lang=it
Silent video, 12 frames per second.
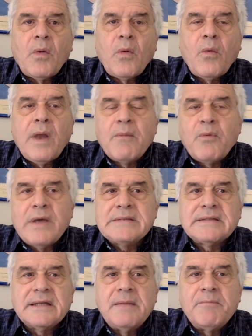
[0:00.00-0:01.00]
quale può
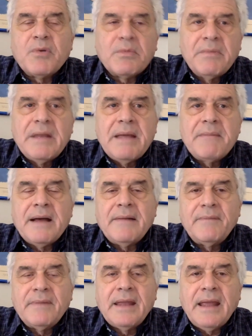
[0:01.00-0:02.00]
essere il
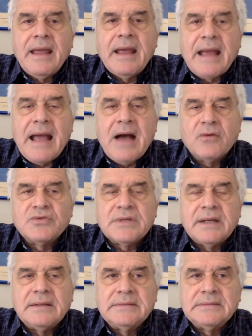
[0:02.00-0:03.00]
problema che è
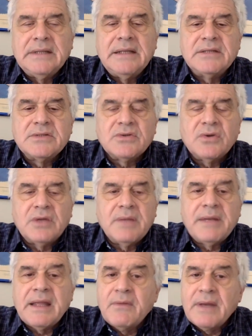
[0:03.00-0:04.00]
causa dell'insonnia,
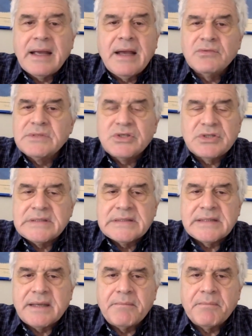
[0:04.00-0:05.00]
perché una causa c'è
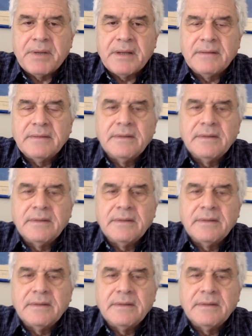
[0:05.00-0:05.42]
sempre.